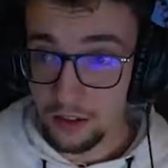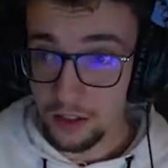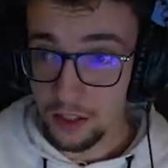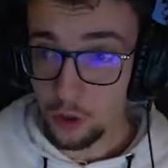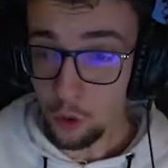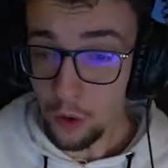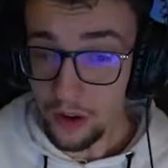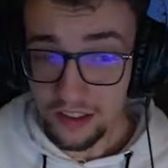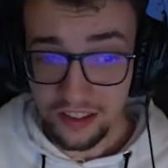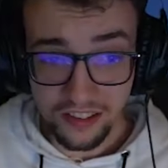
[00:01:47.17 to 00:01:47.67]

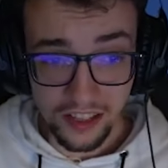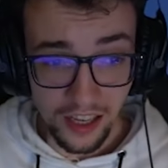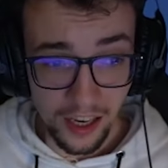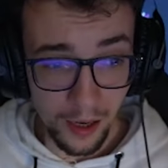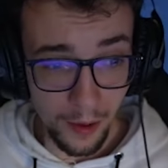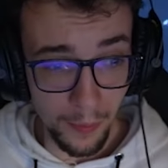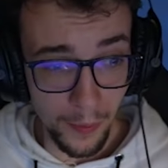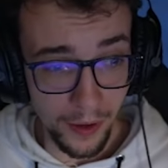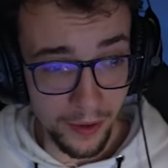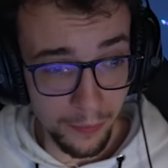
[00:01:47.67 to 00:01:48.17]
Pourquoi elle sert
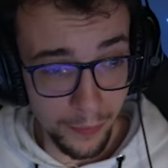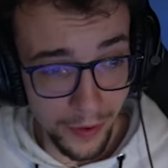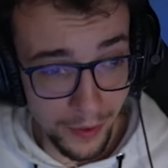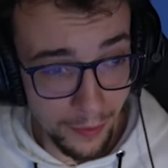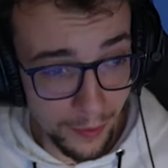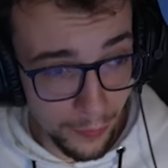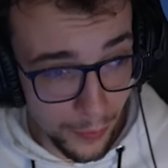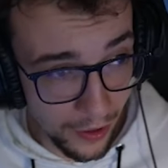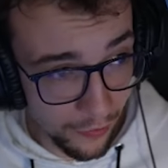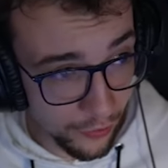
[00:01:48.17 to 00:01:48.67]
et bah, bah, bah,
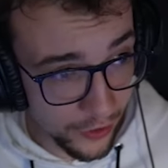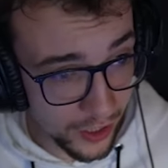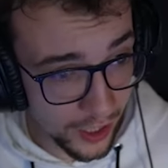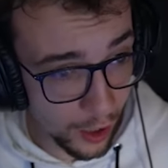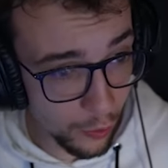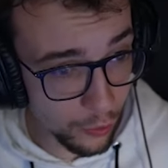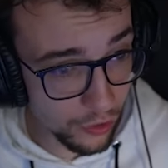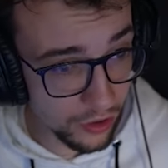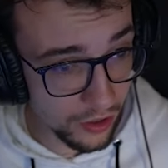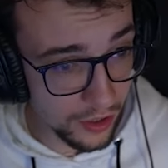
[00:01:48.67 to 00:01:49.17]
bah, fake
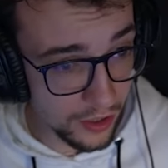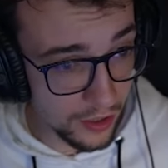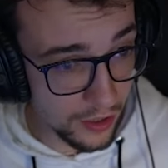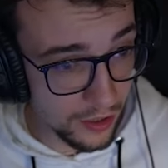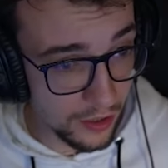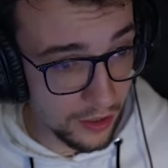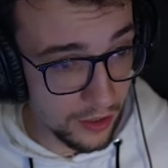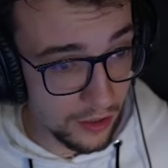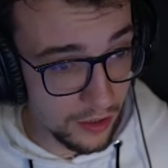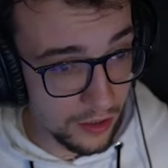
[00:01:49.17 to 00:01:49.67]
out
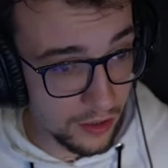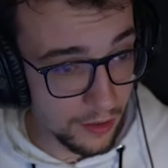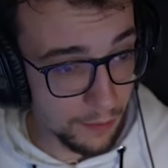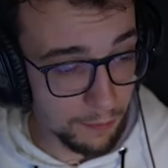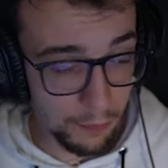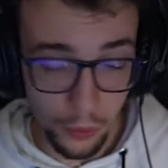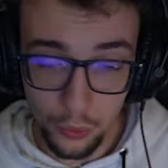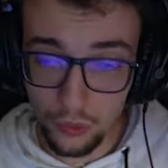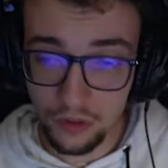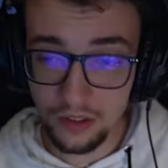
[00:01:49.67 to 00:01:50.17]

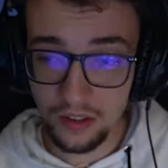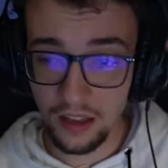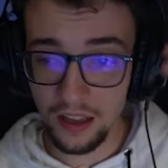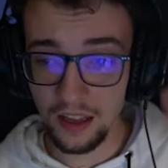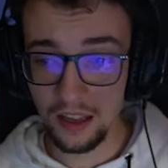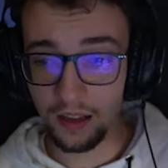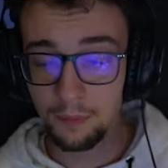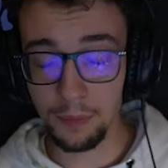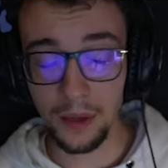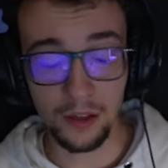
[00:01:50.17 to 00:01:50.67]

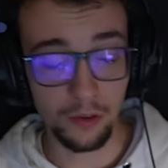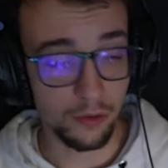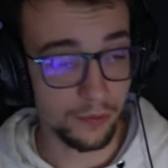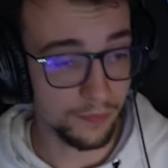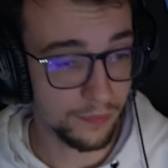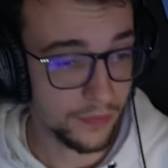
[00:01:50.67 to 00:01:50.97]
Putain, pardon.